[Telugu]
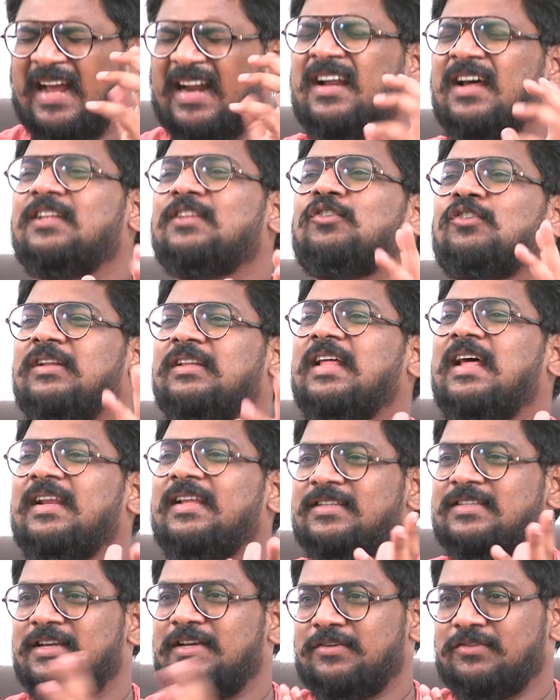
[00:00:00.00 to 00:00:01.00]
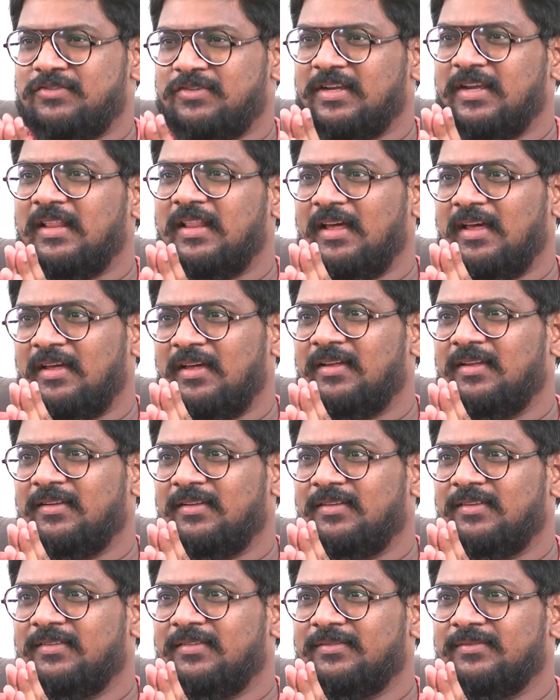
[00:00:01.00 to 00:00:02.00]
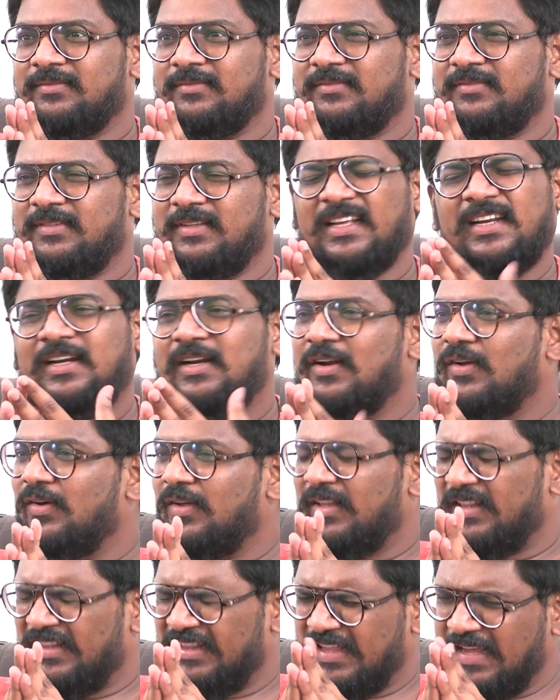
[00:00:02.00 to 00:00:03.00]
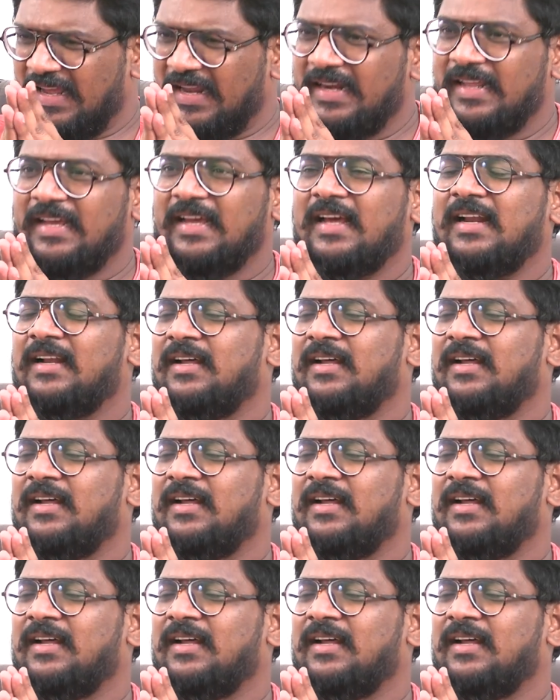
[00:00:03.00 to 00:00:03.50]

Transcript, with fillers: అర్హత ఉన్న దానికి చేయొచ్చు కదా hmm. దీంట్లో దేనికి